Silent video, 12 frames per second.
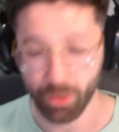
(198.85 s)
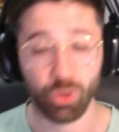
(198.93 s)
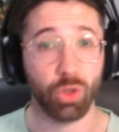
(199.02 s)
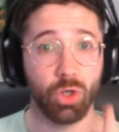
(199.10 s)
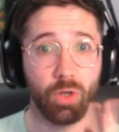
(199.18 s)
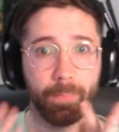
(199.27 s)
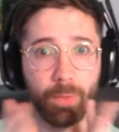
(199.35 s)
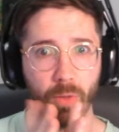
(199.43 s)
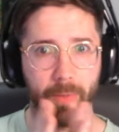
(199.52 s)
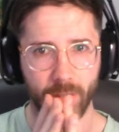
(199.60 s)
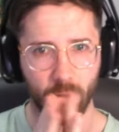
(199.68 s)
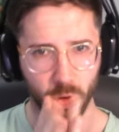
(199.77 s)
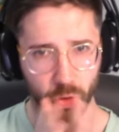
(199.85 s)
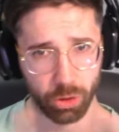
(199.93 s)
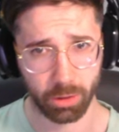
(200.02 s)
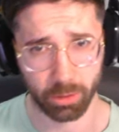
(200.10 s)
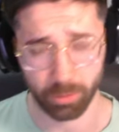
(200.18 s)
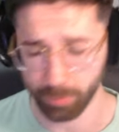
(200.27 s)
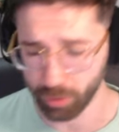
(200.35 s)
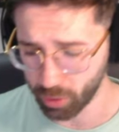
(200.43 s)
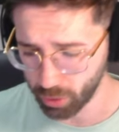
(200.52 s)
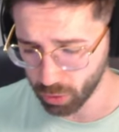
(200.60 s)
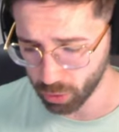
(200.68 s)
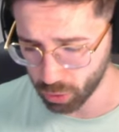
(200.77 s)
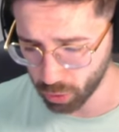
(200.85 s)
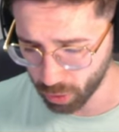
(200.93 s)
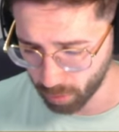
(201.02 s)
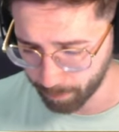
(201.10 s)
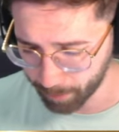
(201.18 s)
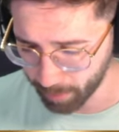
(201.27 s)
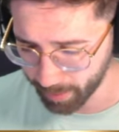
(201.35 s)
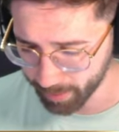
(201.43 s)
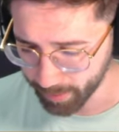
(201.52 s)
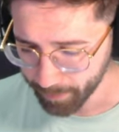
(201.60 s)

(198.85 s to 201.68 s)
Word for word: yo quiero probar cositas, mis niños, yo quiero probar.